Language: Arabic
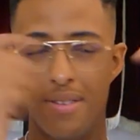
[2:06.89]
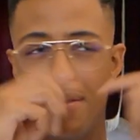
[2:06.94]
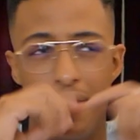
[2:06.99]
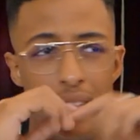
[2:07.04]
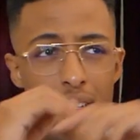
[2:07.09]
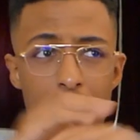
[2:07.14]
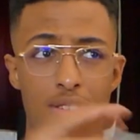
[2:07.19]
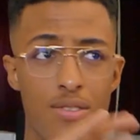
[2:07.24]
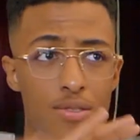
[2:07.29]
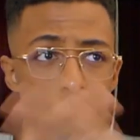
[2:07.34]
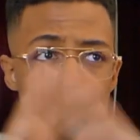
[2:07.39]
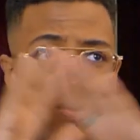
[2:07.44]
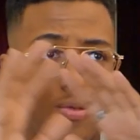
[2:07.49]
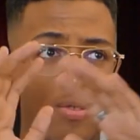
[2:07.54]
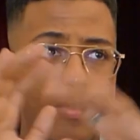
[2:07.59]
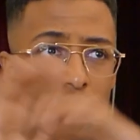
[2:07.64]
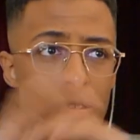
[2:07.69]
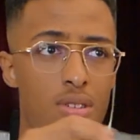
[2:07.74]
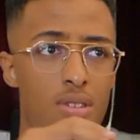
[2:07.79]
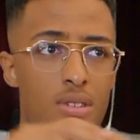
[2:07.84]
في لي ريزو
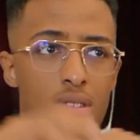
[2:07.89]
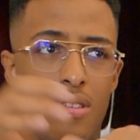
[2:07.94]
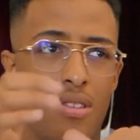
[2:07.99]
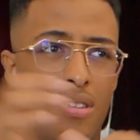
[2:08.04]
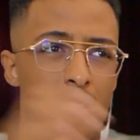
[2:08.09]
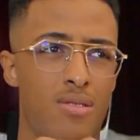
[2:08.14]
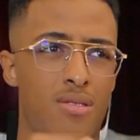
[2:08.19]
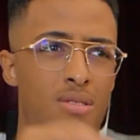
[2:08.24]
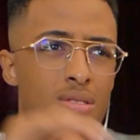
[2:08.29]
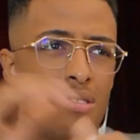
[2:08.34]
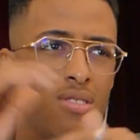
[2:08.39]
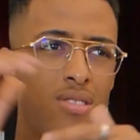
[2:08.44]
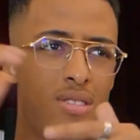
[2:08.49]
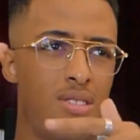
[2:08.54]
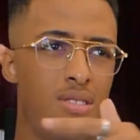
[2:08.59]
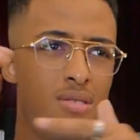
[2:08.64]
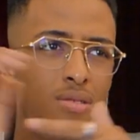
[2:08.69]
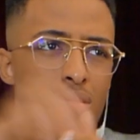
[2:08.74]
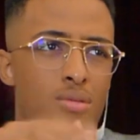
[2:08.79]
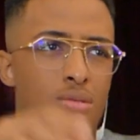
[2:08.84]
كل تيك توك
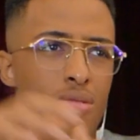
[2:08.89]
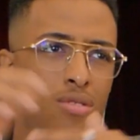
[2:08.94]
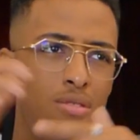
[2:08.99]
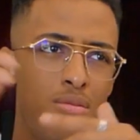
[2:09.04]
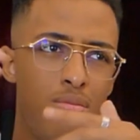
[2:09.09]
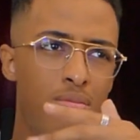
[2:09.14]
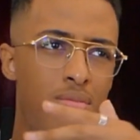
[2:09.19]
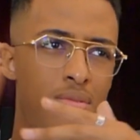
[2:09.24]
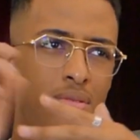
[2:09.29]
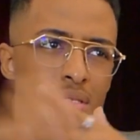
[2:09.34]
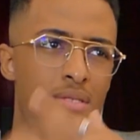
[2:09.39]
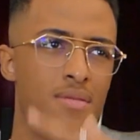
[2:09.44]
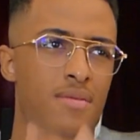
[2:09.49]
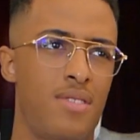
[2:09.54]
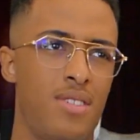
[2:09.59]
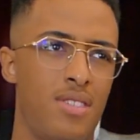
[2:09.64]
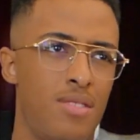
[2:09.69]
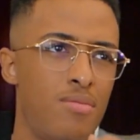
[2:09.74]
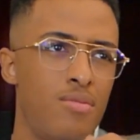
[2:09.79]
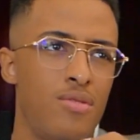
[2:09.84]
يوتيوب
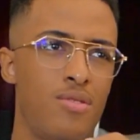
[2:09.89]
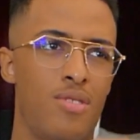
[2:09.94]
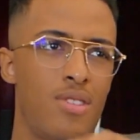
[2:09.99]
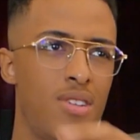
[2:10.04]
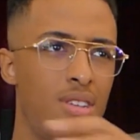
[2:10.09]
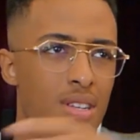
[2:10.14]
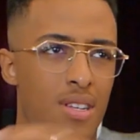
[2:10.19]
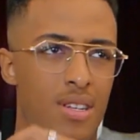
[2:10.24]
فيسبوك